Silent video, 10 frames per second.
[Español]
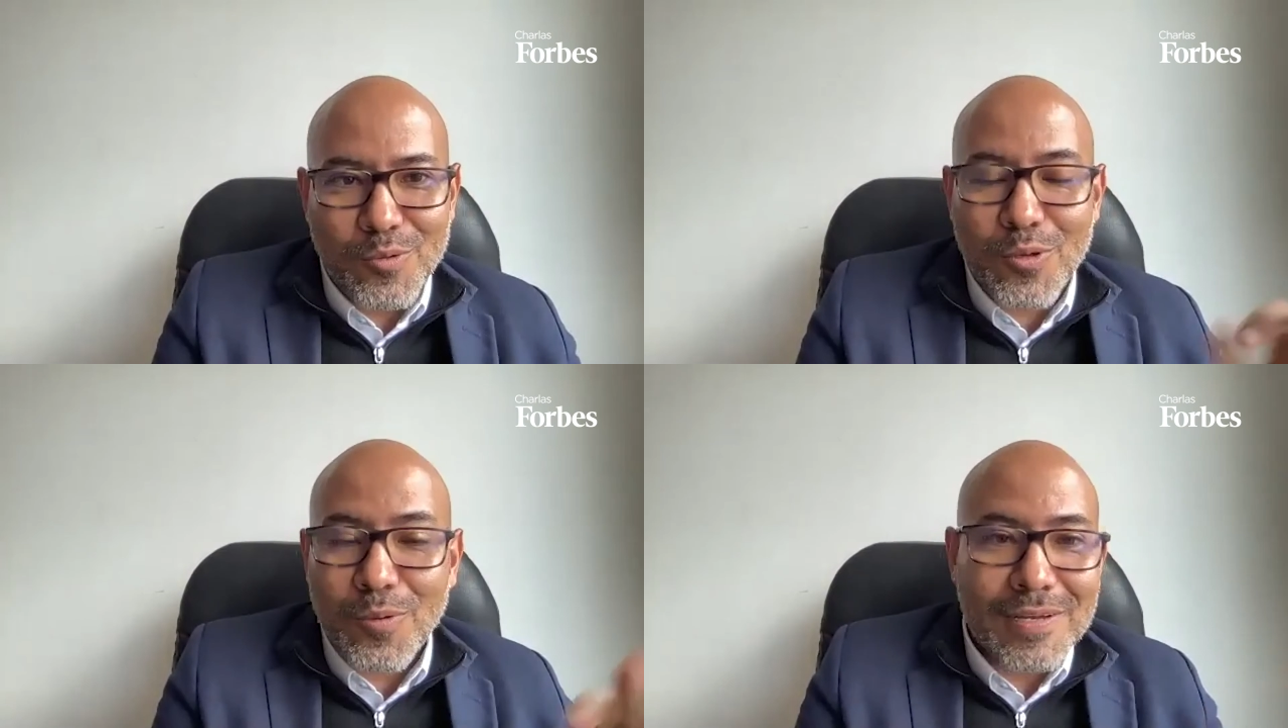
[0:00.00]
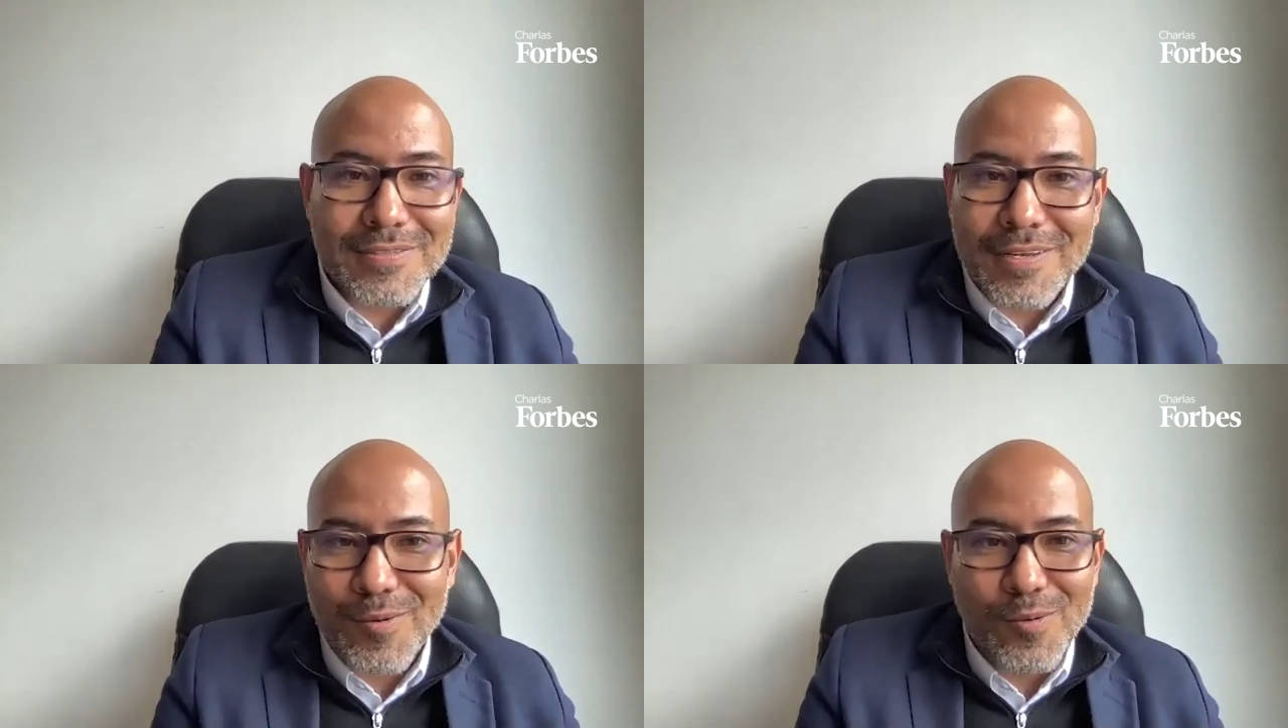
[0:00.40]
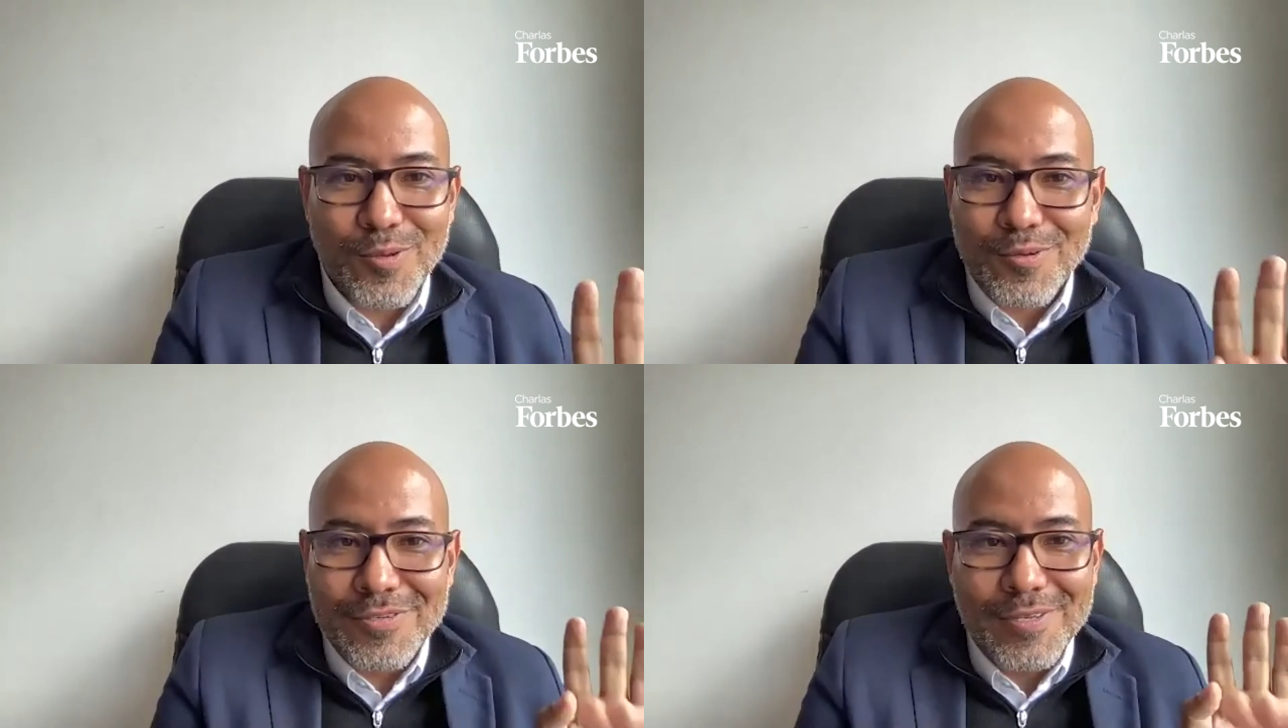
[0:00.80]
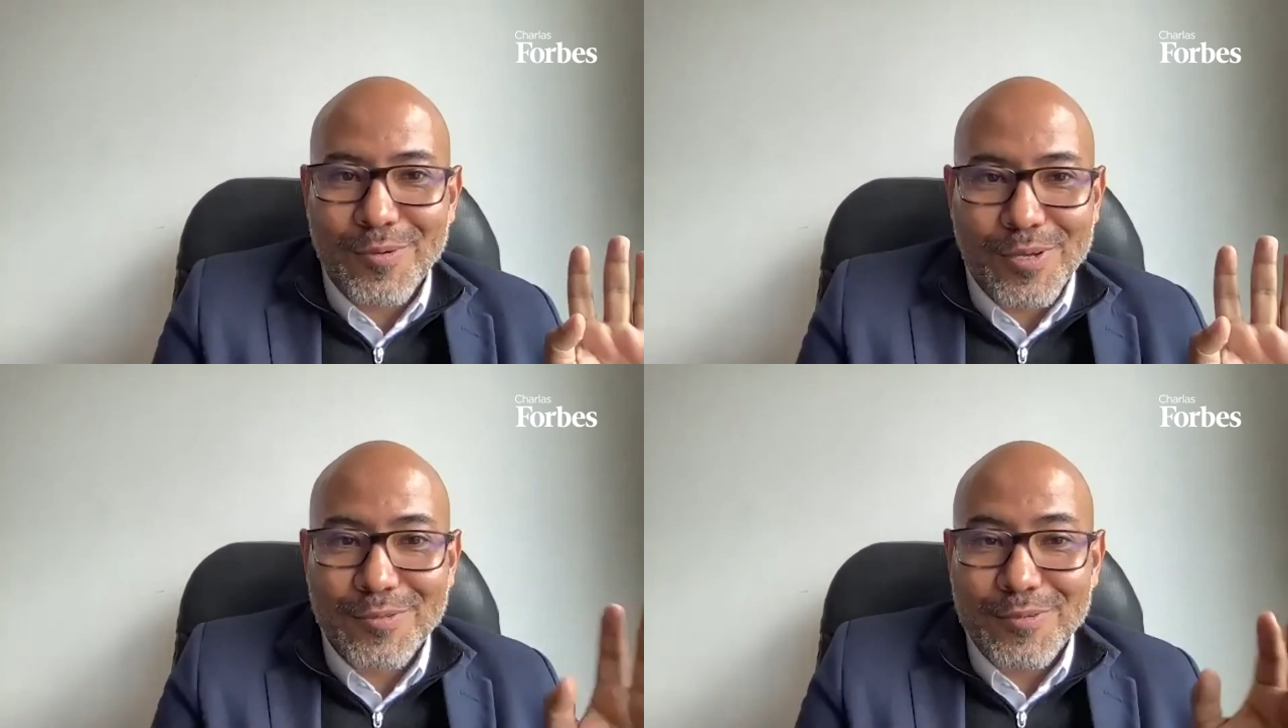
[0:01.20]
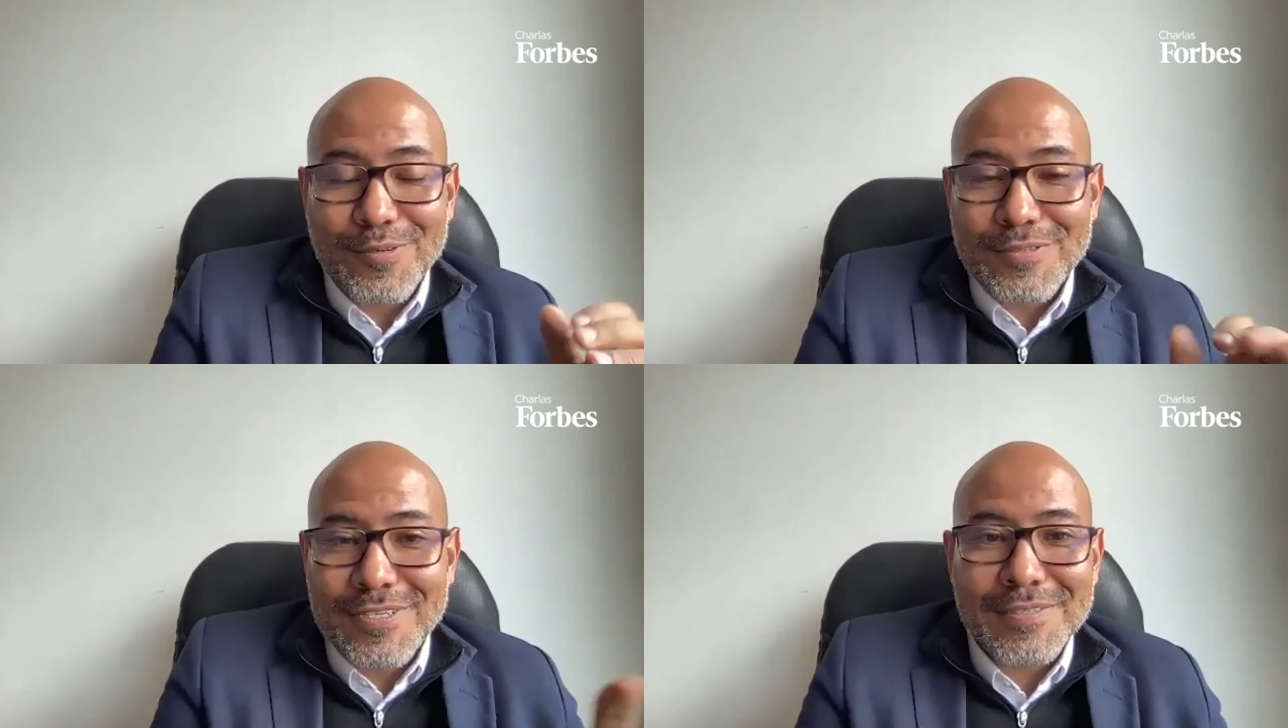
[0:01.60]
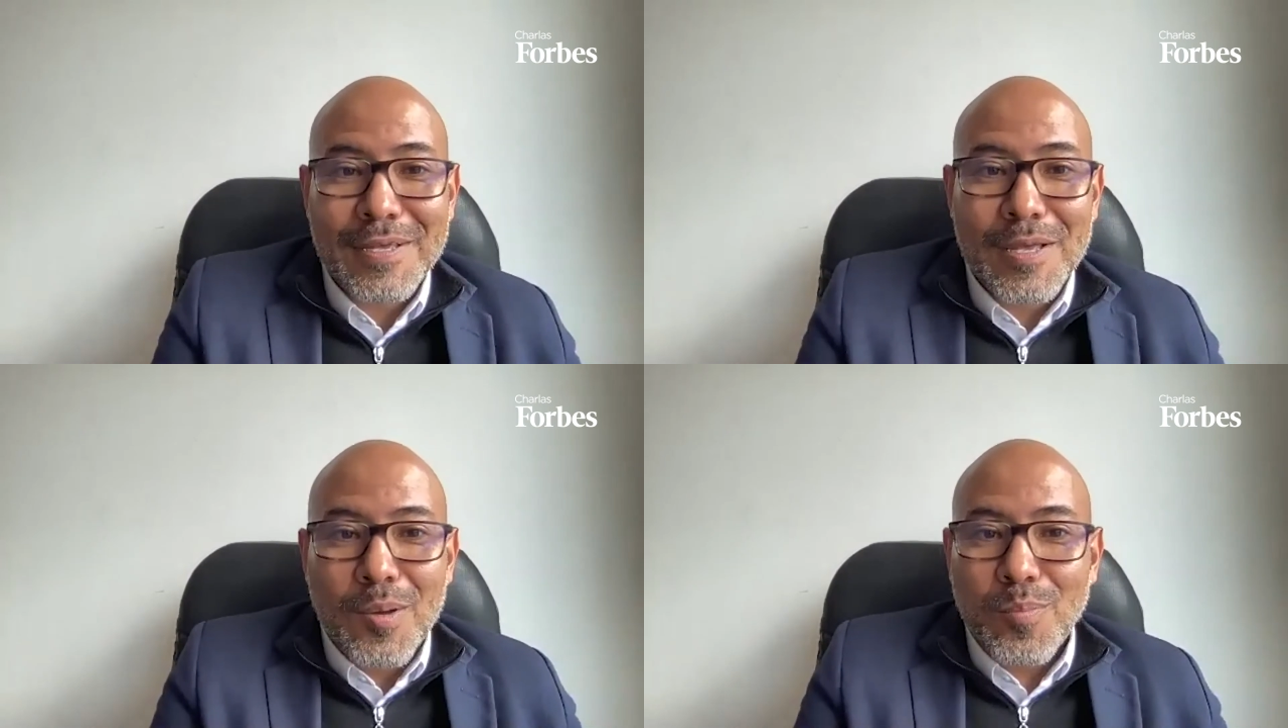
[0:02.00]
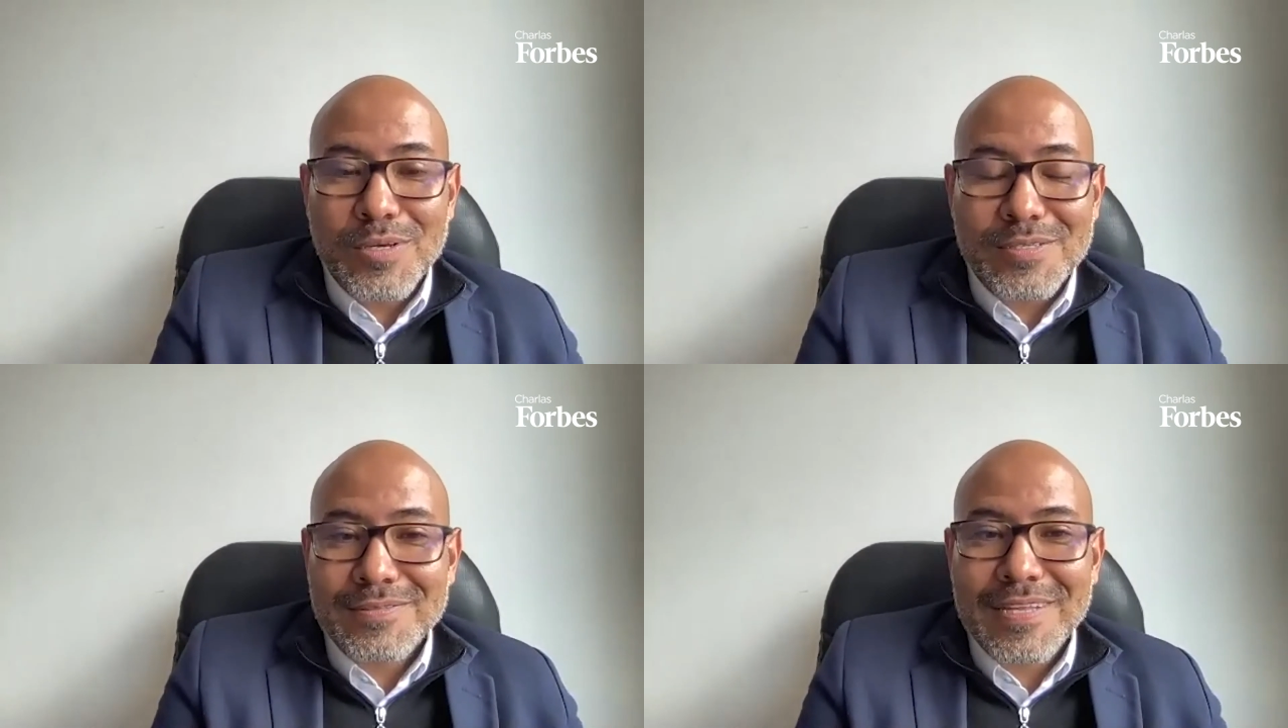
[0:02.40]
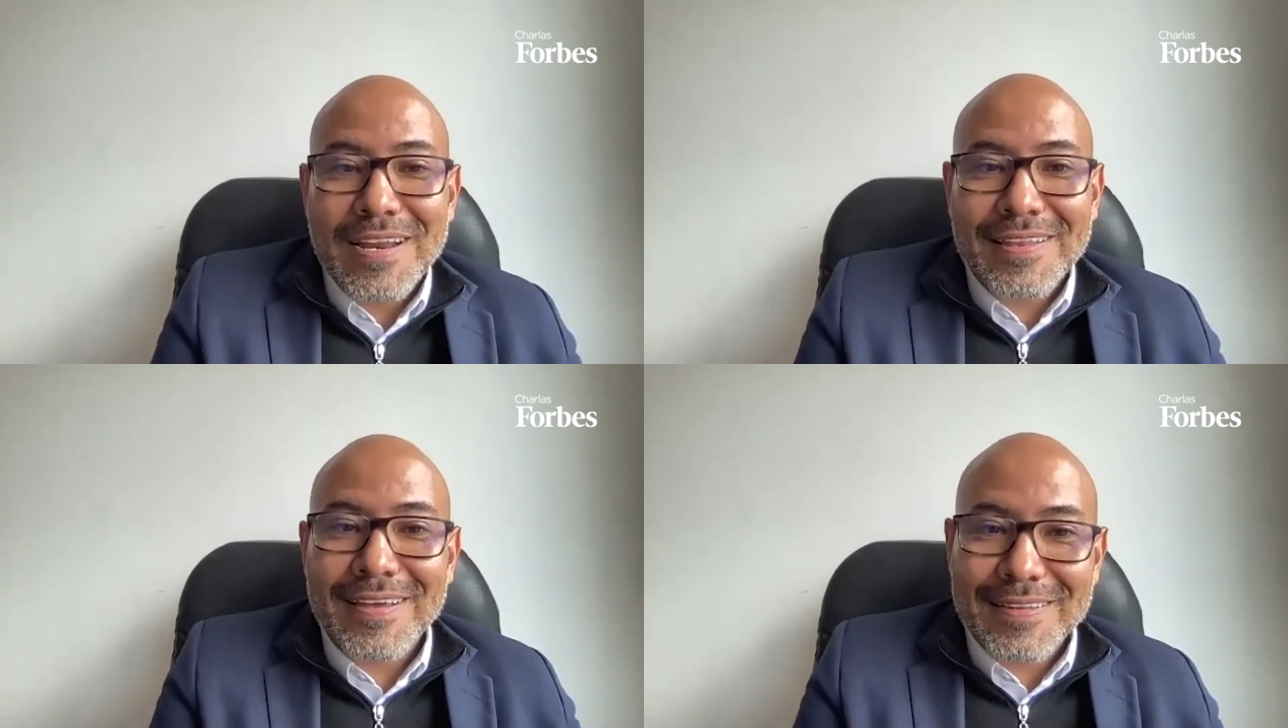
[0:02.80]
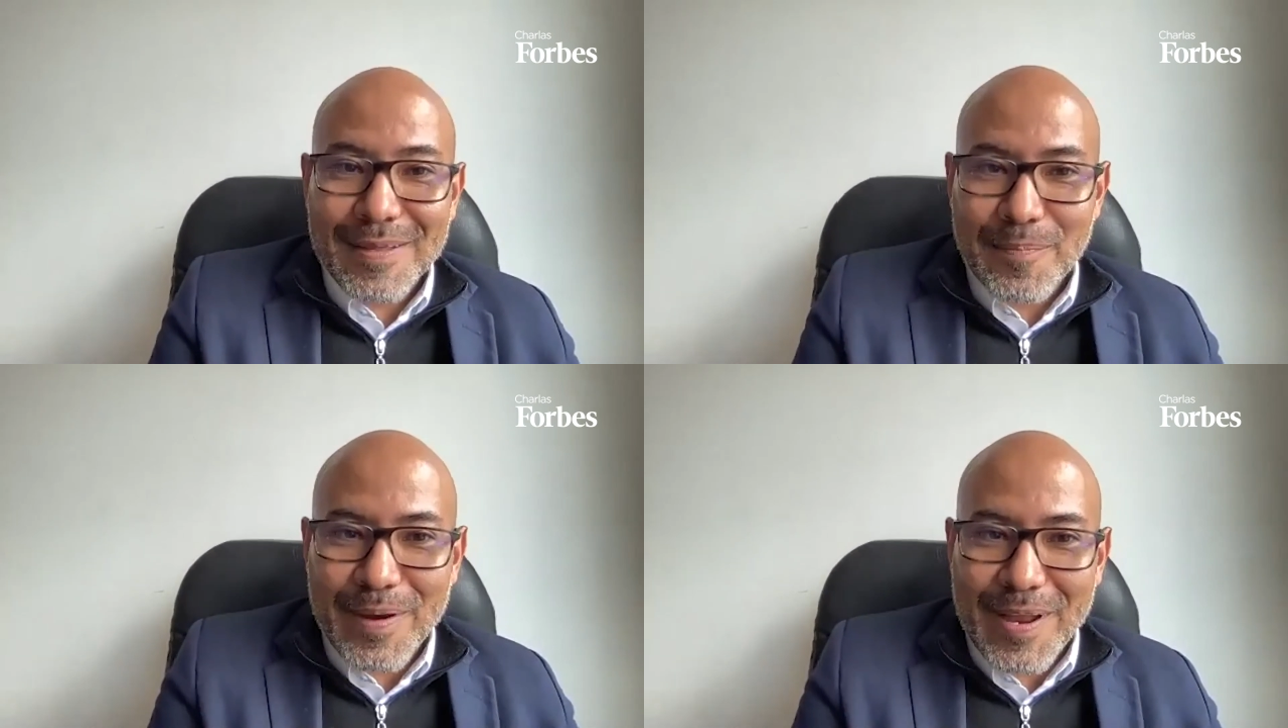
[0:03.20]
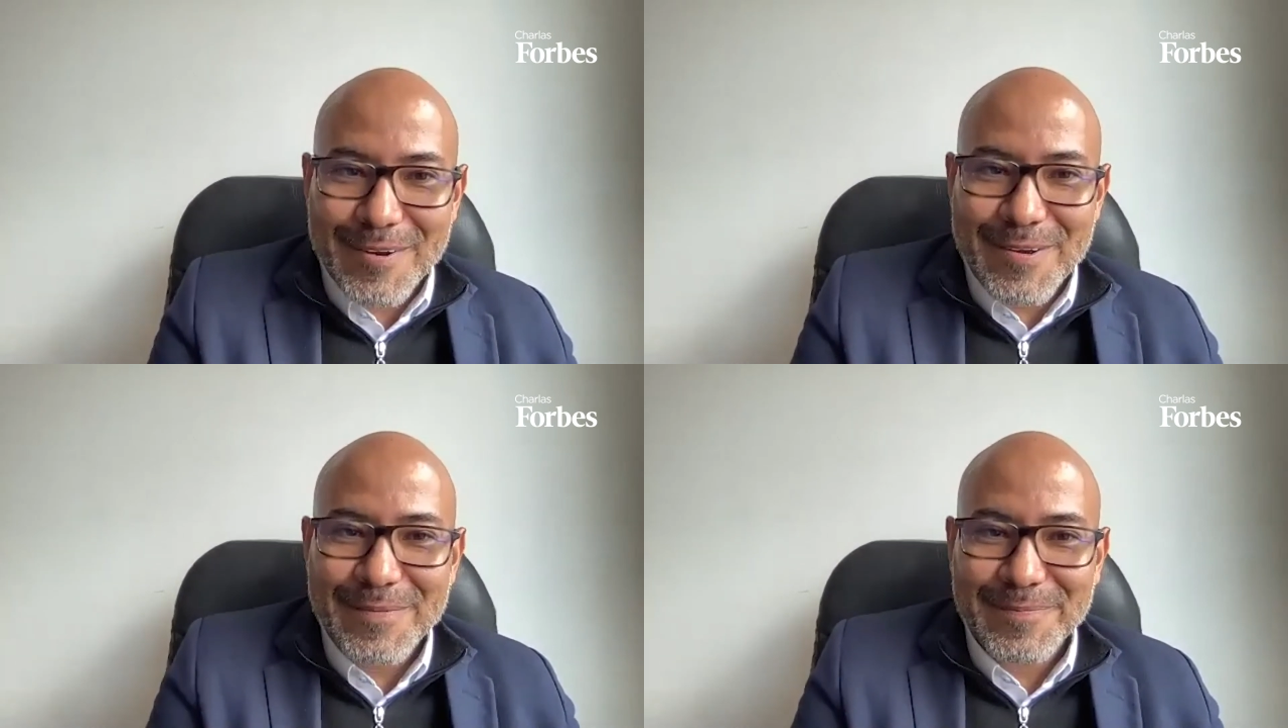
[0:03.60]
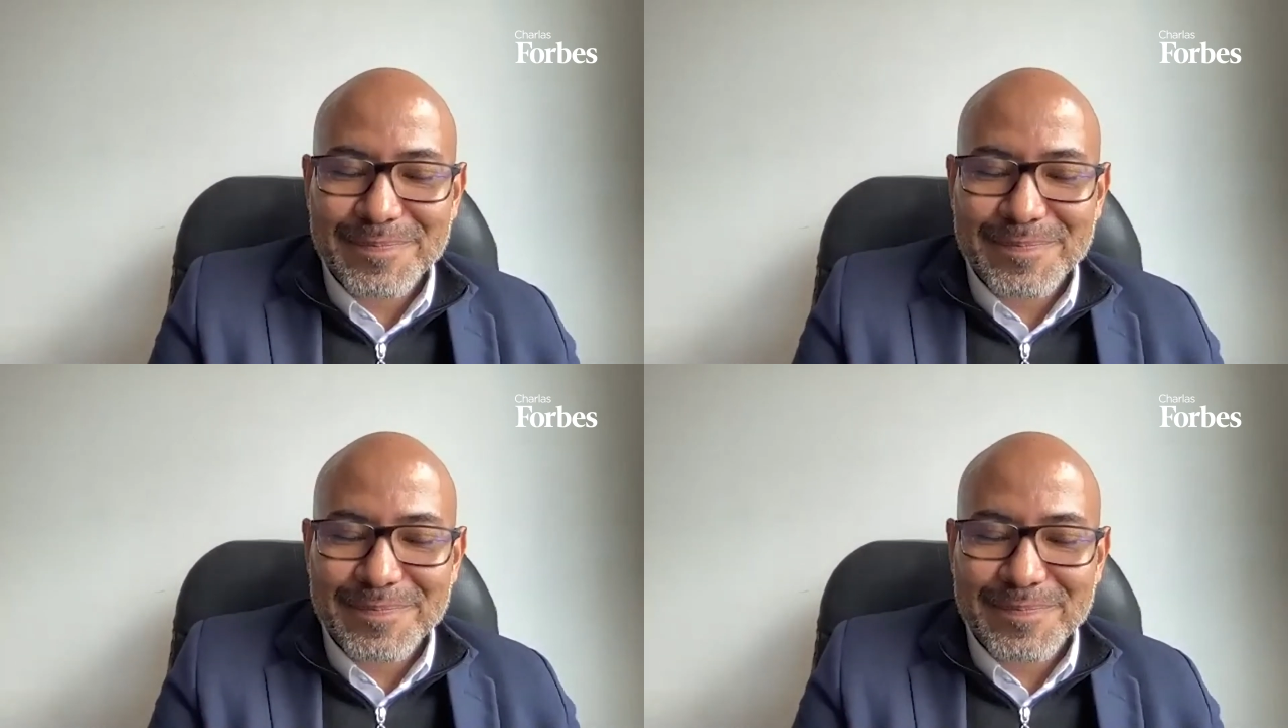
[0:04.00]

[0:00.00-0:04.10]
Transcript: mundo van a estar incluidos dentro de esto. Entonces, pues tarde que temprano,